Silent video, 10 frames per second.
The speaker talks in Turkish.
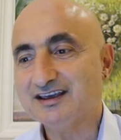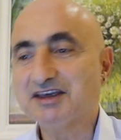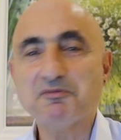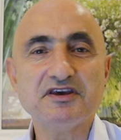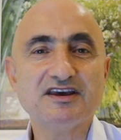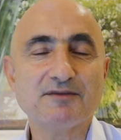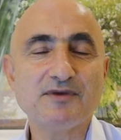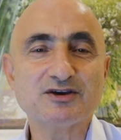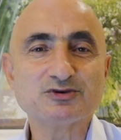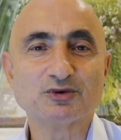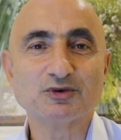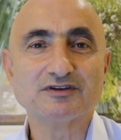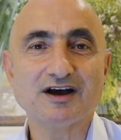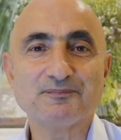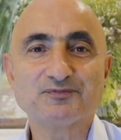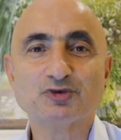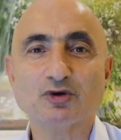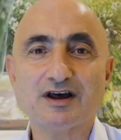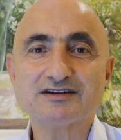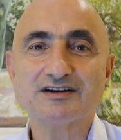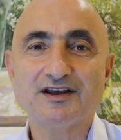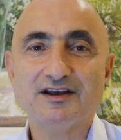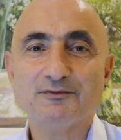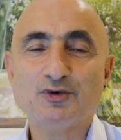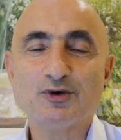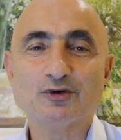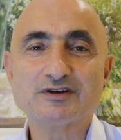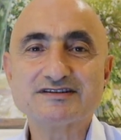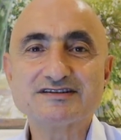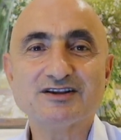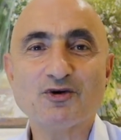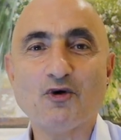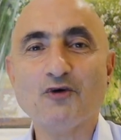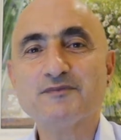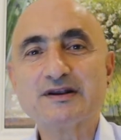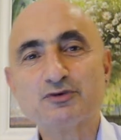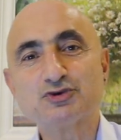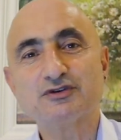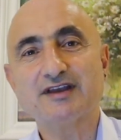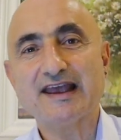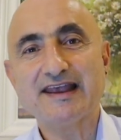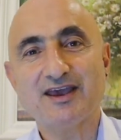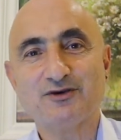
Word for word: 2022 sonunda dolar büyük olasılıkla 11,5 TL'ye